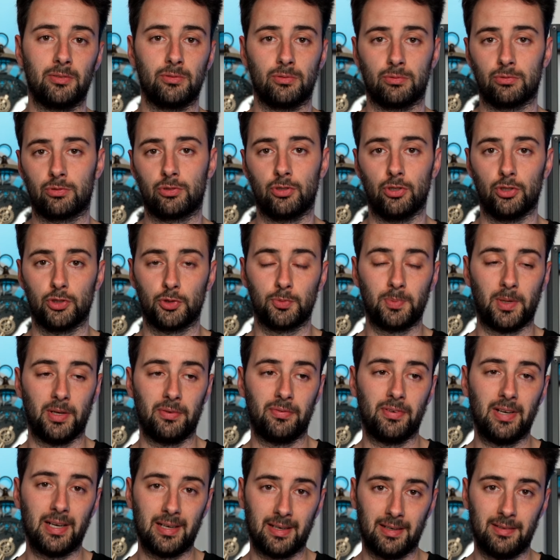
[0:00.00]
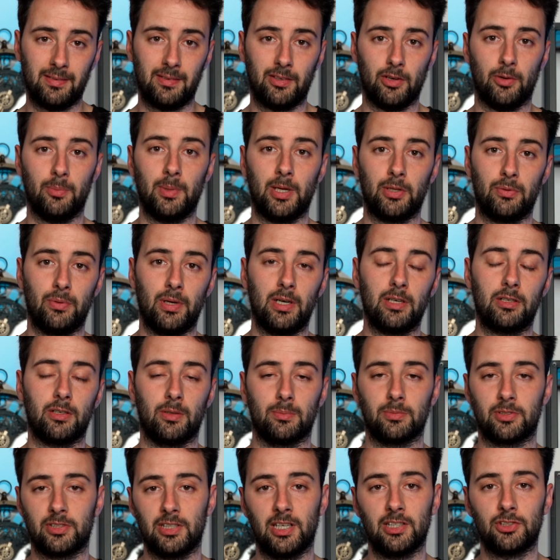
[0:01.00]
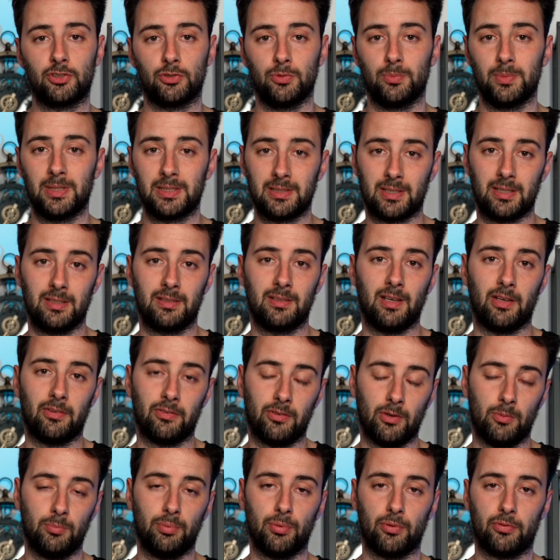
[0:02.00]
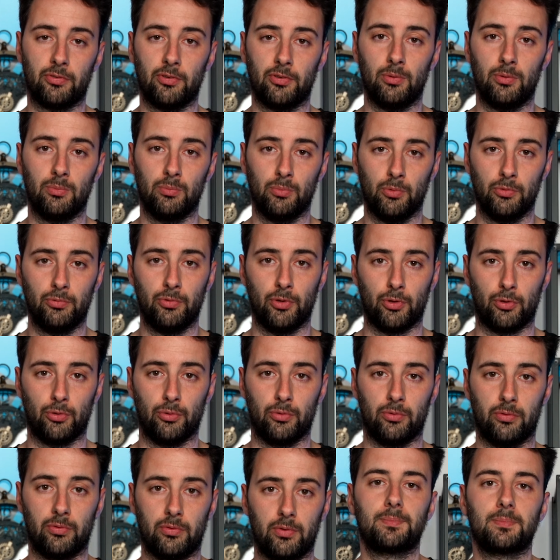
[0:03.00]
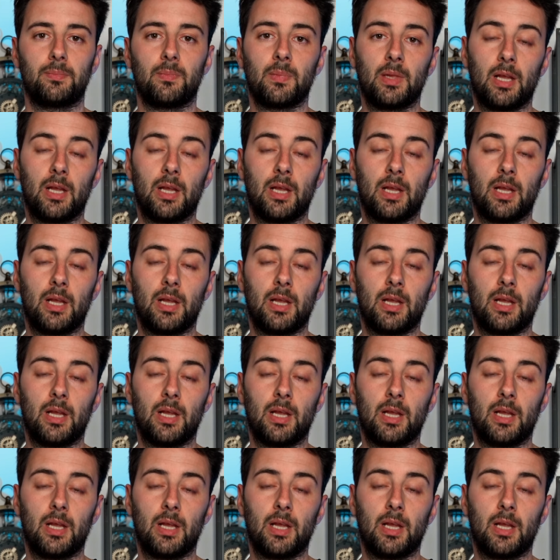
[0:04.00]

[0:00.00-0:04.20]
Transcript: Donc euh, je préfère rester en manuel comme ça je maîtrise à 100% mon focus.